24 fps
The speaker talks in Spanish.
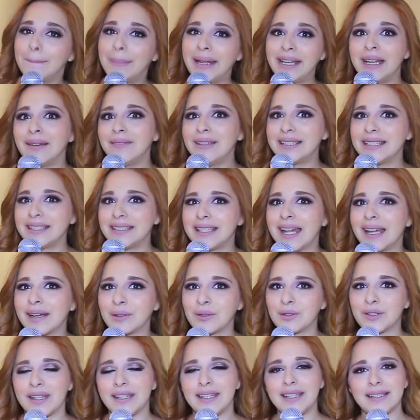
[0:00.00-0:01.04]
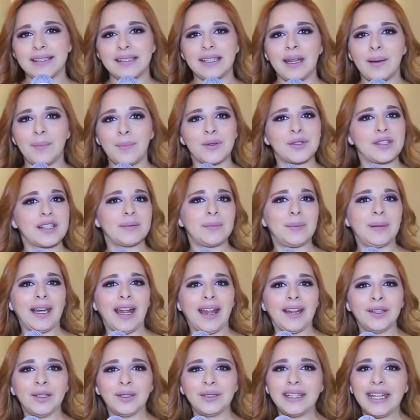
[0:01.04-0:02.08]
Ven a visitarnos. Aquí estaremos
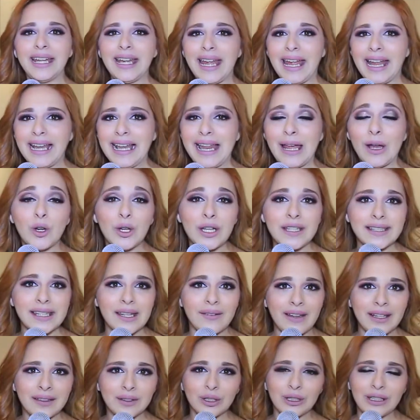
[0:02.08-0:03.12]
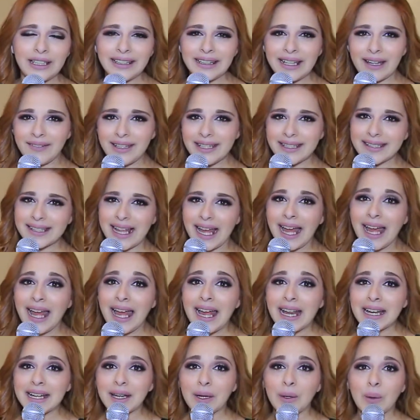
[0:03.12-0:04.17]
esperándote en Leones Eventos Lindavista.
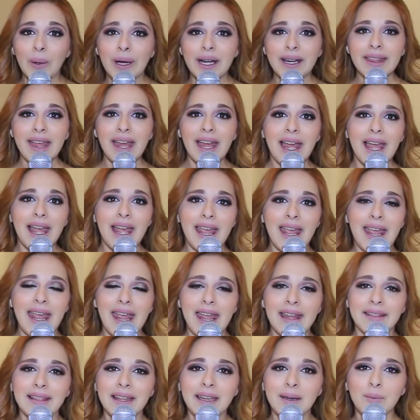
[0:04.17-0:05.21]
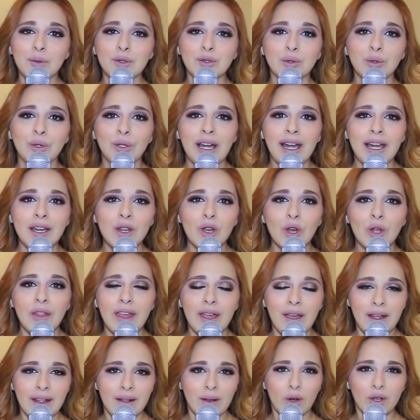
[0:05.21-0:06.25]
Recuerda, tenemos un horario
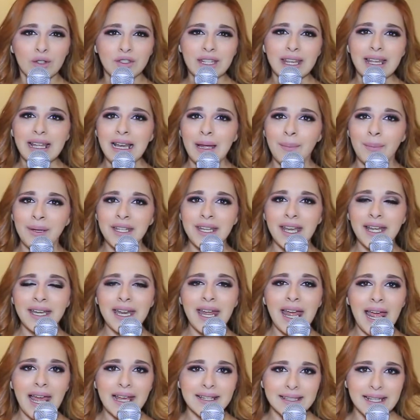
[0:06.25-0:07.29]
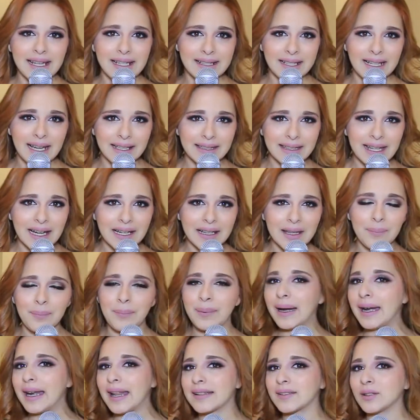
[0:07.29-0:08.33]
de 11 de la mañana a 6 de la tarde
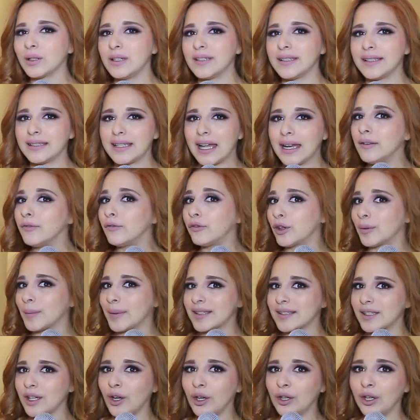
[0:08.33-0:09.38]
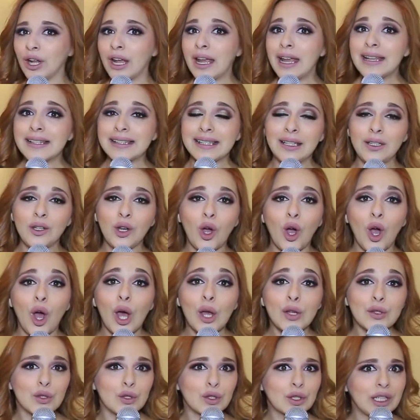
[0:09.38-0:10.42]
para solicitar información. Si no,
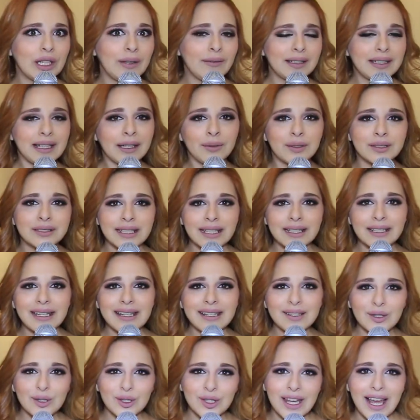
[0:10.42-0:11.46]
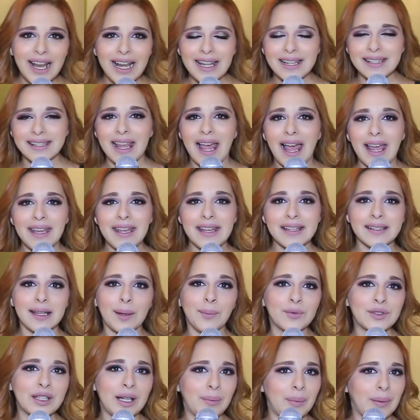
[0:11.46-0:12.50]
suscríbete a nuestras redes sociales. Ahí
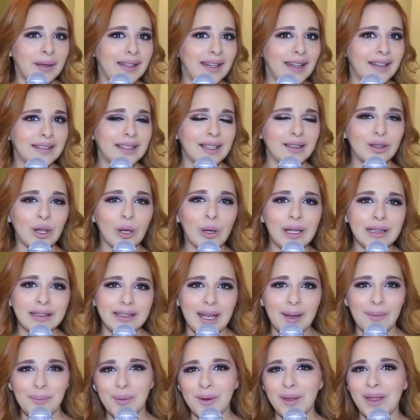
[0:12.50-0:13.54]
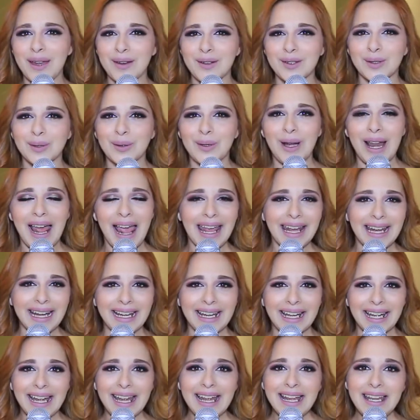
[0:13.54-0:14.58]
estamos al pendiente todo el tiempo. Danos un
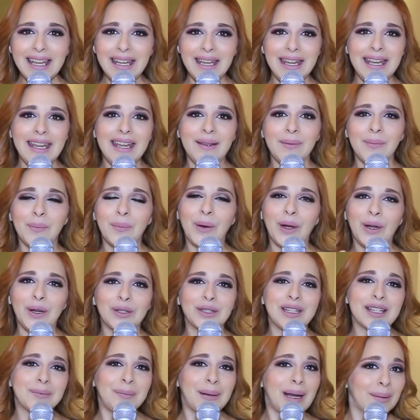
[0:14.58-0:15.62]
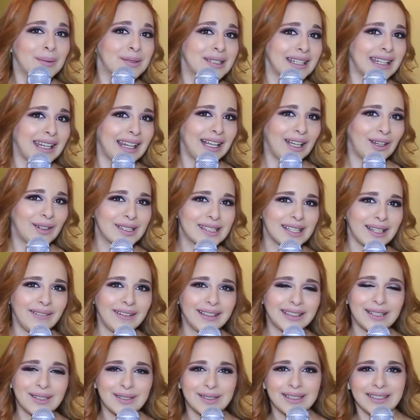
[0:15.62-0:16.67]
like y bueno, te esperamos aquí en Leones
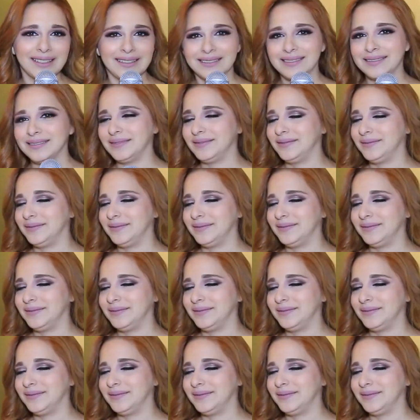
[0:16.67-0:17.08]
Eventos.